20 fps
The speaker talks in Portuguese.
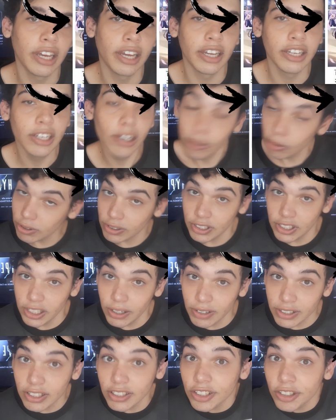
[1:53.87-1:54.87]
É, e eu, e
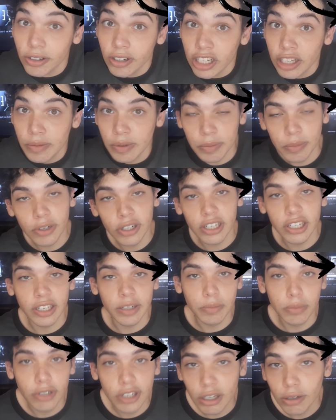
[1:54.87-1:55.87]
eu assisti o anime. Por
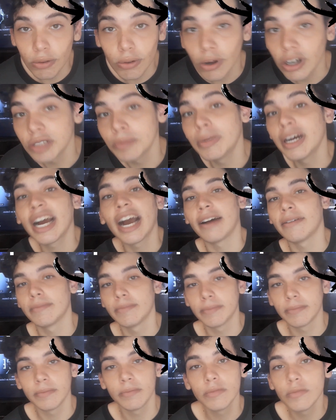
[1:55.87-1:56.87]
quê? Porque eu não gosto de mangá.
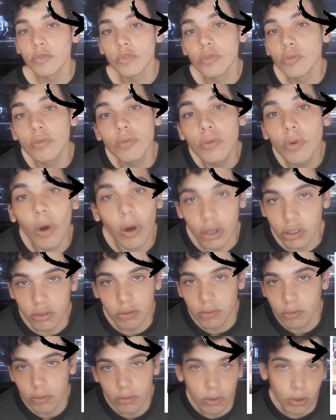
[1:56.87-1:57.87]
Não gosto,
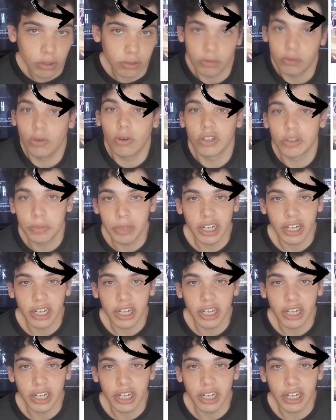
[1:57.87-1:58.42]
não gosto, não gosto de